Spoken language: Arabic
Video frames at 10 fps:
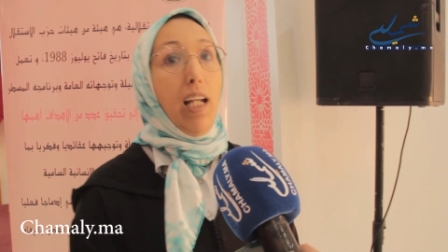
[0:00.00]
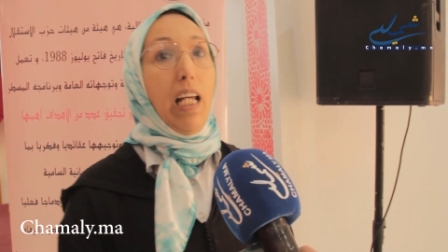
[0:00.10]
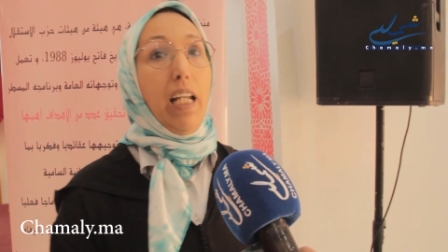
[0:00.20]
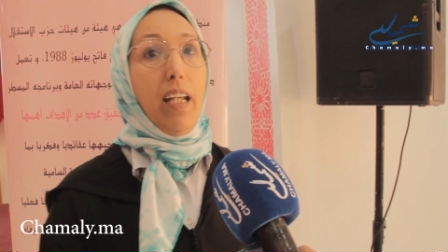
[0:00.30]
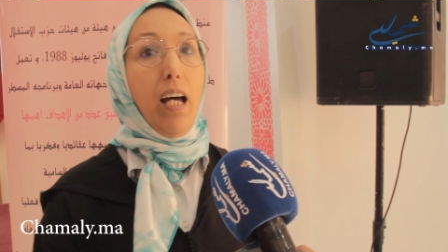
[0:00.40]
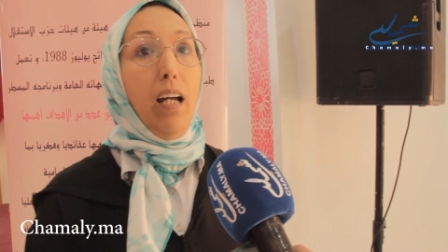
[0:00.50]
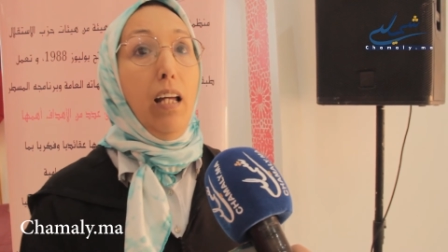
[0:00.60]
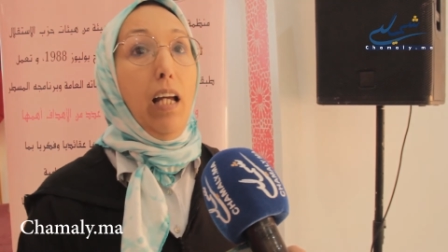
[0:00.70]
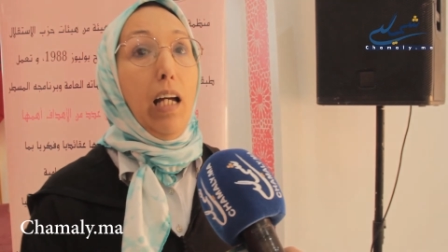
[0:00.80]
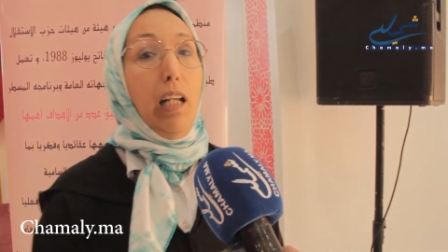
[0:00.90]
لان
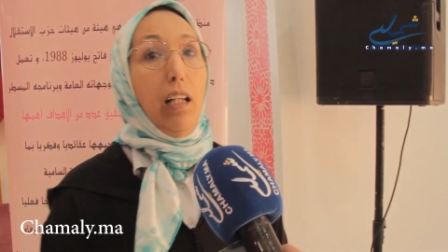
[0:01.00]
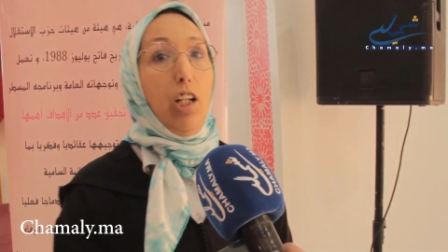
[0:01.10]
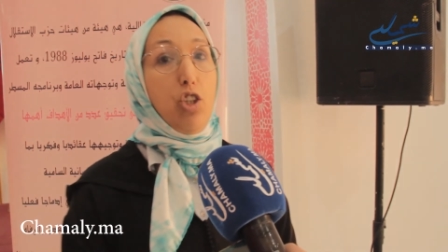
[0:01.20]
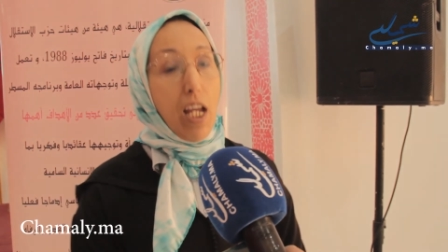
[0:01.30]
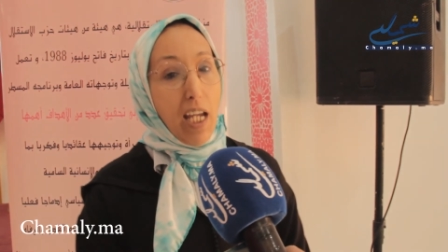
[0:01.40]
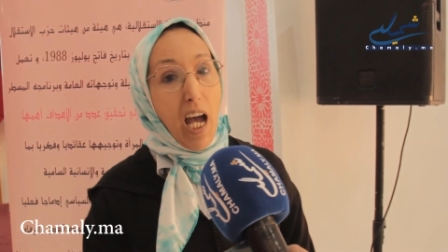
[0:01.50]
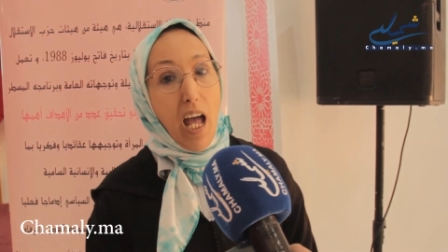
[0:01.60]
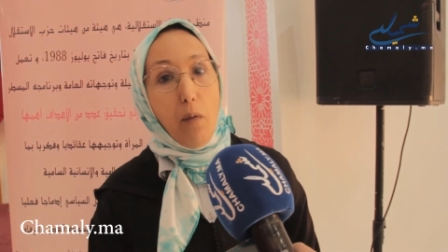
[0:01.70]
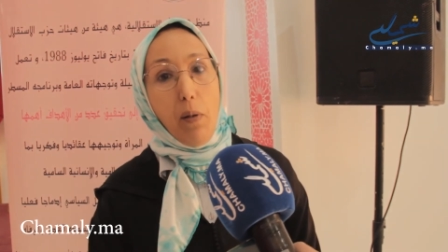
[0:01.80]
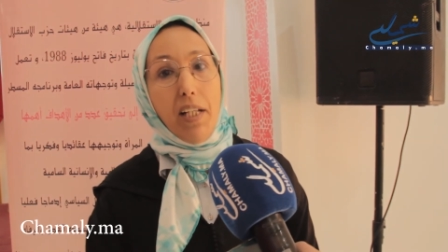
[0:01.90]

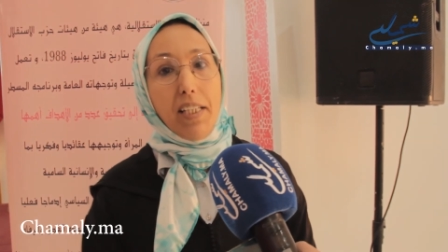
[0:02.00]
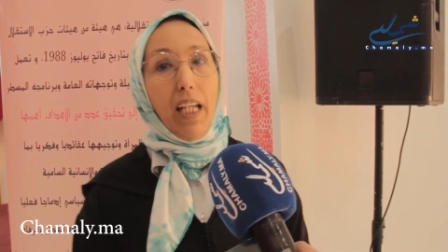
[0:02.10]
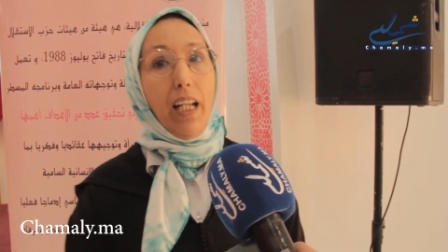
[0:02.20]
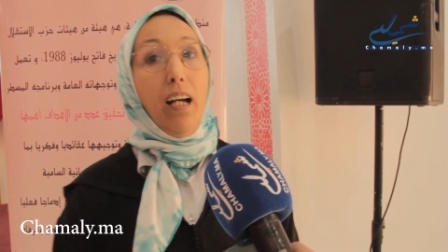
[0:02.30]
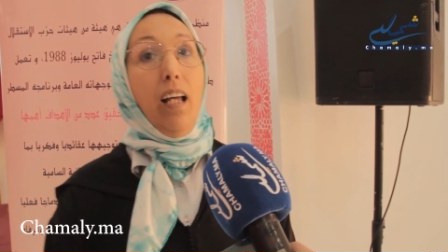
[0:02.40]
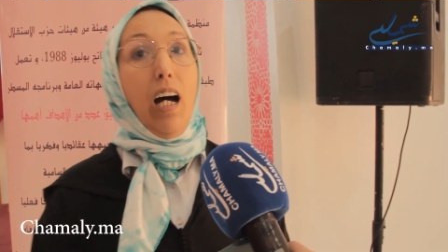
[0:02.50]
الجائحه ابانت عنا